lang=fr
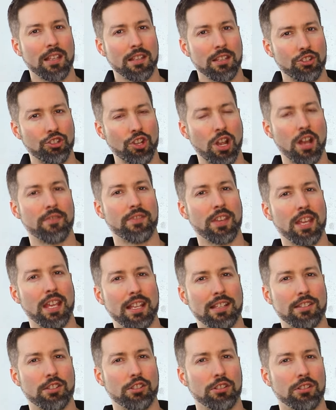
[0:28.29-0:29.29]
j'en viens
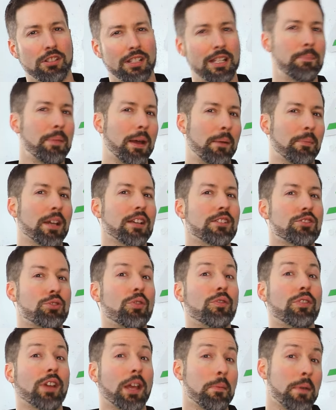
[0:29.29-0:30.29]
à ça. Les pare-brises
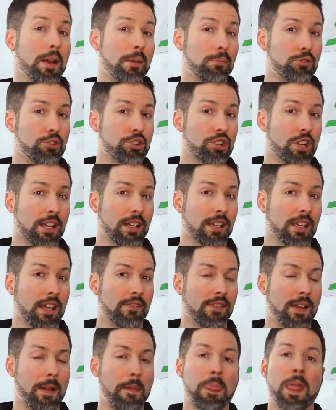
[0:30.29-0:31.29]
sont vraiment plus chers
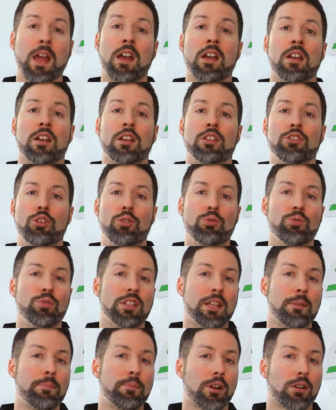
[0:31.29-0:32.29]
qu'avant. Il y a eu
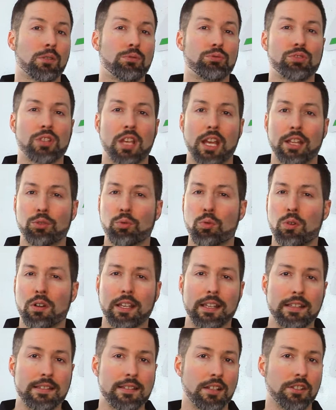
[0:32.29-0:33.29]
une époque où, à
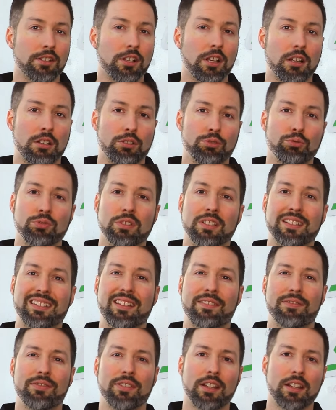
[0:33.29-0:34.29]
300-400 tout
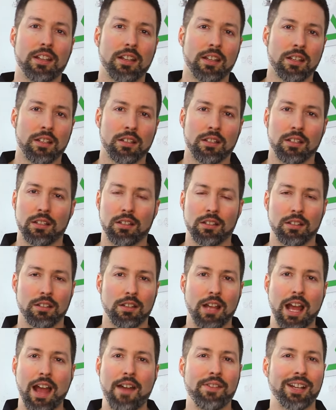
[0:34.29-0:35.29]
était fait
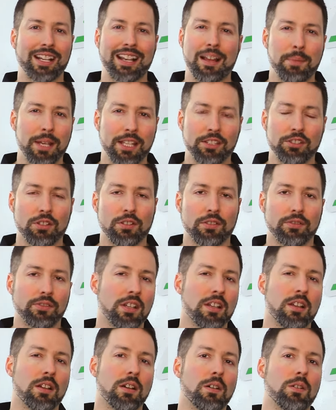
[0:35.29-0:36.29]
euh, avec la main-d'œuvre
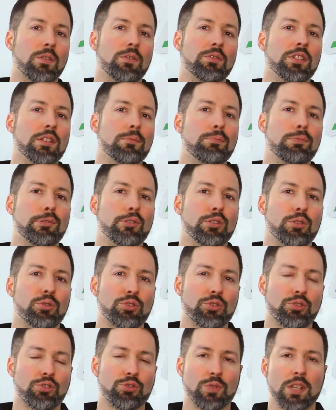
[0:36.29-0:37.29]
on n'est plus là
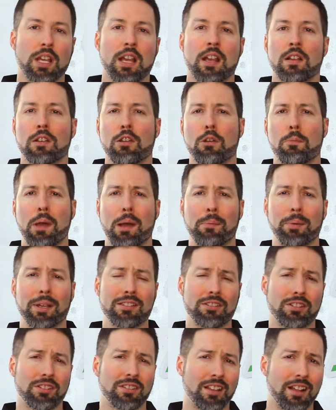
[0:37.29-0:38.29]
aujourd'hui. Le
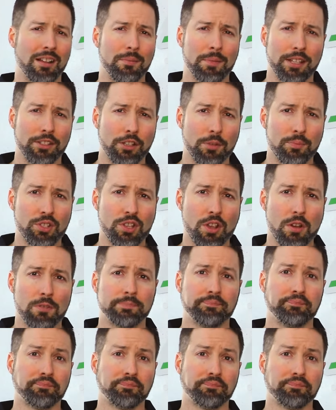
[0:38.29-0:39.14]
pare-brise a tellement d'options,